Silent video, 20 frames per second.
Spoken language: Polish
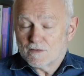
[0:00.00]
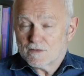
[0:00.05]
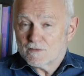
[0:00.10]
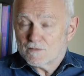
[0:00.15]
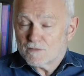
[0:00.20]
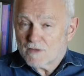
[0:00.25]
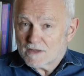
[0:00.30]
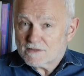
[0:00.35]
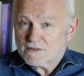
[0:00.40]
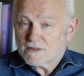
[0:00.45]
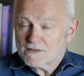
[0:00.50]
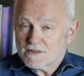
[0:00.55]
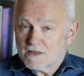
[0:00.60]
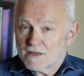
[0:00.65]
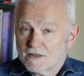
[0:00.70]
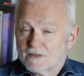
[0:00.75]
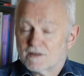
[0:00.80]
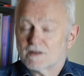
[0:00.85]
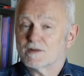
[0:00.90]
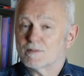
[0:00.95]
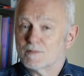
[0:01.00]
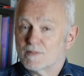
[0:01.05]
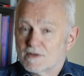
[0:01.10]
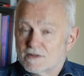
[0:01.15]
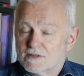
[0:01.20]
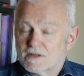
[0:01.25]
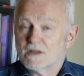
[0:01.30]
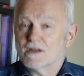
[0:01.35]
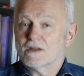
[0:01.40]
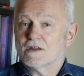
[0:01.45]
w gazecie,
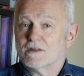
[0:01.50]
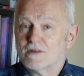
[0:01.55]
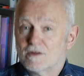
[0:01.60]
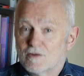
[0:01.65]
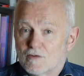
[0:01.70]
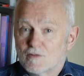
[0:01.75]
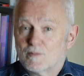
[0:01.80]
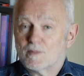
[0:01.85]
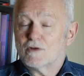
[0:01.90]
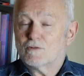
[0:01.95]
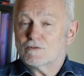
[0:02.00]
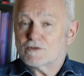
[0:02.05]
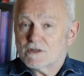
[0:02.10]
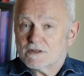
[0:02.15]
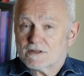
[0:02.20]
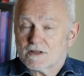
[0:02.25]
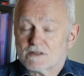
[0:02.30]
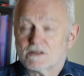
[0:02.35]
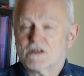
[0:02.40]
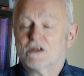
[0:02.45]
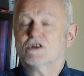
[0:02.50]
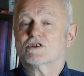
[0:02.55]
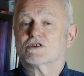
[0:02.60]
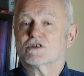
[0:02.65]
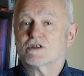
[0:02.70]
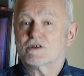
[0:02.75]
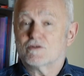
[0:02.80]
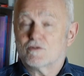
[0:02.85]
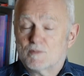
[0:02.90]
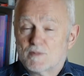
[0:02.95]
gdybyś nie umiał czytać.
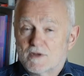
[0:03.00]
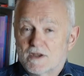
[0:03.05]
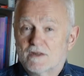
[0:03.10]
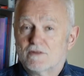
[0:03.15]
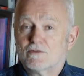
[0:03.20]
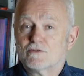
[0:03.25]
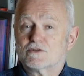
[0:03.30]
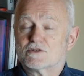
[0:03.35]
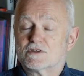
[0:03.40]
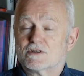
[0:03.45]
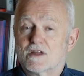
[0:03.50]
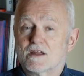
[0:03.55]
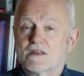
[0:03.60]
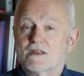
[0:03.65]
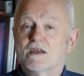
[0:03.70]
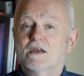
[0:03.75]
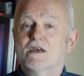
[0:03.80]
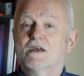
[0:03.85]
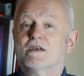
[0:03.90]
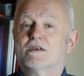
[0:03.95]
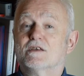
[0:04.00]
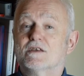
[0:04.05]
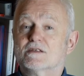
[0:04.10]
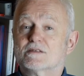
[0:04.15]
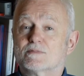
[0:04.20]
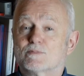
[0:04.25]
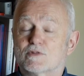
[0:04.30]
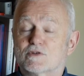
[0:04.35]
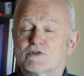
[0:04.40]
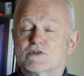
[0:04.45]
Czyli umiejętność czytania
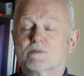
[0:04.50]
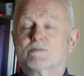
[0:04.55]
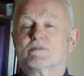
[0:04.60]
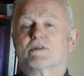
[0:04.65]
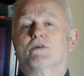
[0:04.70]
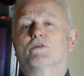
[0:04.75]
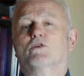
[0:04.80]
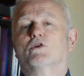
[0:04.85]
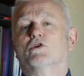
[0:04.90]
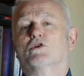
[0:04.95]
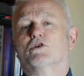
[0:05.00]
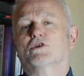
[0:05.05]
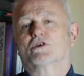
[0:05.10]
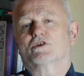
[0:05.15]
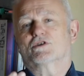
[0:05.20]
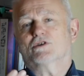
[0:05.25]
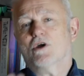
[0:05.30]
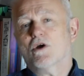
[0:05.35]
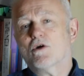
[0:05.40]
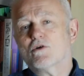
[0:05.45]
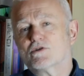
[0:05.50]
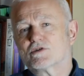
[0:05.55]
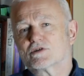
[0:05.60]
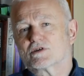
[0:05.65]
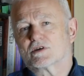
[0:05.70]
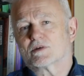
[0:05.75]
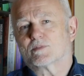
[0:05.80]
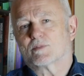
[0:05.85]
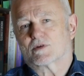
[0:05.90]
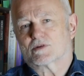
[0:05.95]
jest potrzebna. No i
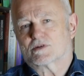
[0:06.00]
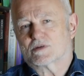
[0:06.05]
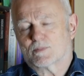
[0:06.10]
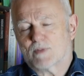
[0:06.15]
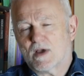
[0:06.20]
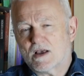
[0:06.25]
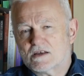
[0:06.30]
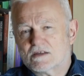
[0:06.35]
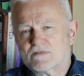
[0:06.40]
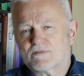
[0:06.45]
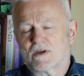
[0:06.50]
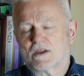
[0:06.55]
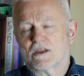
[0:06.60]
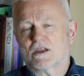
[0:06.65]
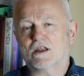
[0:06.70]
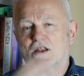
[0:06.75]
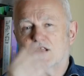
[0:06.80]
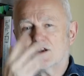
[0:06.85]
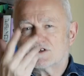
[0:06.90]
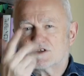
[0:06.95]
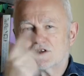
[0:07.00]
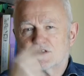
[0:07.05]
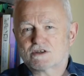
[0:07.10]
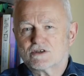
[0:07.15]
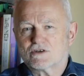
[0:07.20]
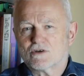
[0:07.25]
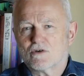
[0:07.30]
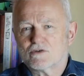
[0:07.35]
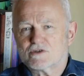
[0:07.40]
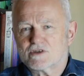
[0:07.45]
książki, proszę Państwa, ile się z
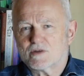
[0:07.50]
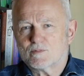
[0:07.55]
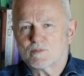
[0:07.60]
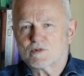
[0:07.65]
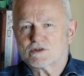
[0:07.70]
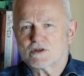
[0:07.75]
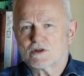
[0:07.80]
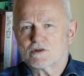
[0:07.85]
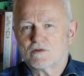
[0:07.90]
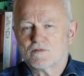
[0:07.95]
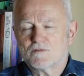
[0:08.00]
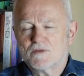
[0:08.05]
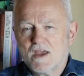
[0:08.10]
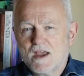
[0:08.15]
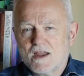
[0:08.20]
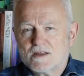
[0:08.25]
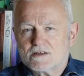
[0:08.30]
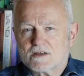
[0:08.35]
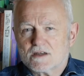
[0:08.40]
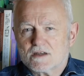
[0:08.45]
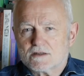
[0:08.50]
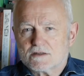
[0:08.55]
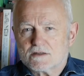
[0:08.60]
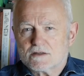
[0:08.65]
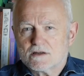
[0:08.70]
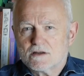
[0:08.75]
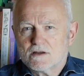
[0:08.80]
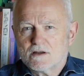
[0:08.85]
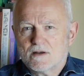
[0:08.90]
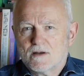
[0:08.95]
książek można
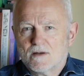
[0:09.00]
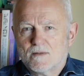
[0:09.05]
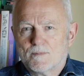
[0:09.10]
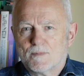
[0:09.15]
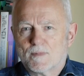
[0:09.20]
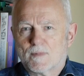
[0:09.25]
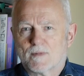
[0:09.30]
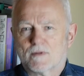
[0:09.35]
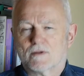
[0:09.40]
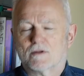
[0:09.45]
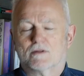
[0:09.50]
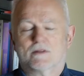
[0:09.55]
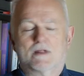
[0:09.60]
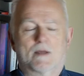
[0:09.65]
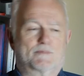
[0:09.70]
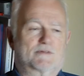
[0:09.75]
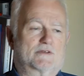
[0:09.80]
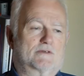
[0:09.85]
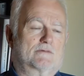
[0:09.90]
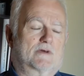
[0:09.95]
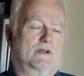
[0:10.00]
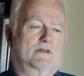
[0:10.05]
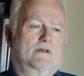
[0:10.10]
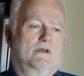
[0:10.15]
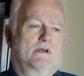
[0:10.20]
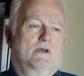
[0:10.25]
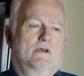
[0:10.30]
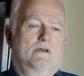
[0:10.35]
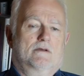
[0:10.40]
dowiedzieć. Na przykład,